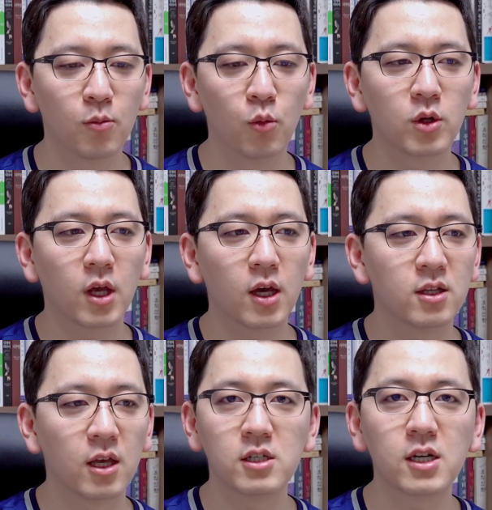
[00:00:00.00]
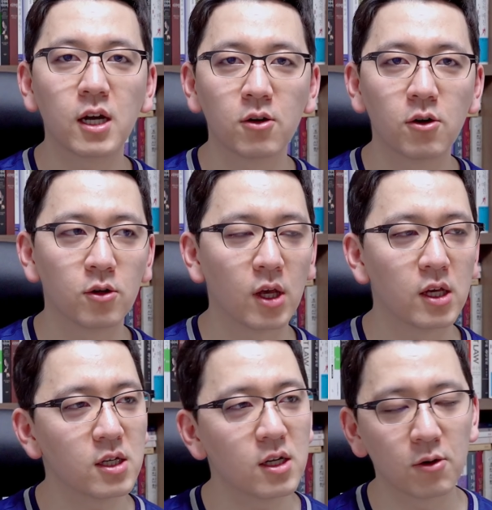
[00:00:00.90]
모텔 대실한 거
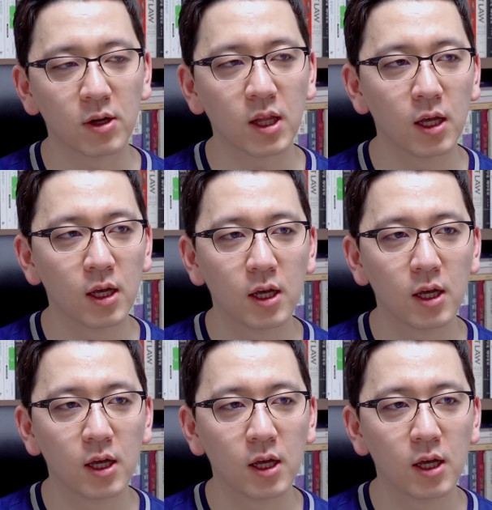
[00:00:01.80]
대실이라고 하나?